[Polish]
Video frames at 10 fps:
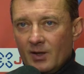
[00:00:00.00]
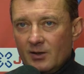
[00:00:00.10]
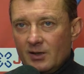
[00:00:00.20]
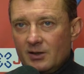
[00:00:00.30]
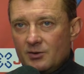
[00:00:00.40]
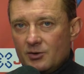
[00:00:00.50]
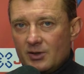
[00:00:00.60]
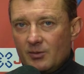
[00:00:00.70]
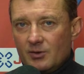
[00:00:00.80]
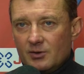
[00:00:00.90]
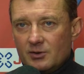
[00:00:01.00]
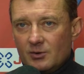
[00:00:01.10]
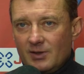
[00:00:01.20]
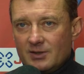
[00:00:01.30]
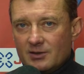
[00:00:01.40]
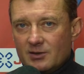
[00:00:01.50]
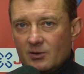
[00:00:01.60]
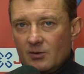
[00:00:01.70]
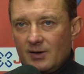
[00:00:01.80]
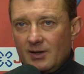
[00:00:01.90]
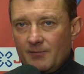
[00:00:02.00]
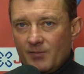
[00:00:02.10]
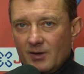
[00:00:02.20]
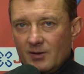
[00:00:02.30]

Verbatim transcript: Jeden gdzieś tam y, sytuacja stykowa